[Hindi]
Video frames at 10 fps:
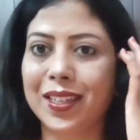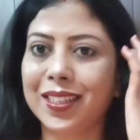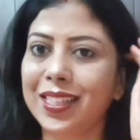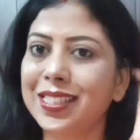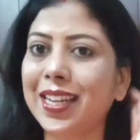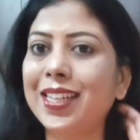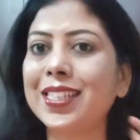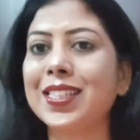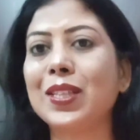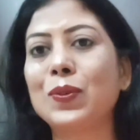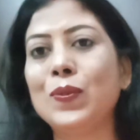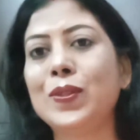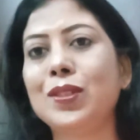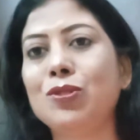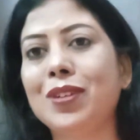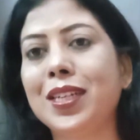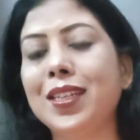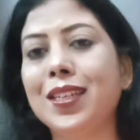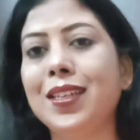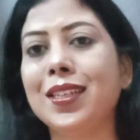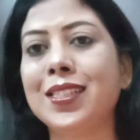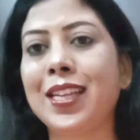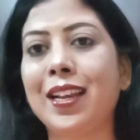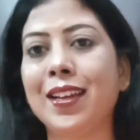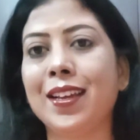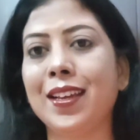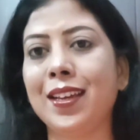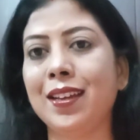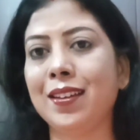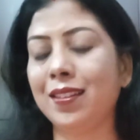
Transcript: देखते हैं साड़ी के साथ कौन सी ज्वेलरी अच्छी लगेगी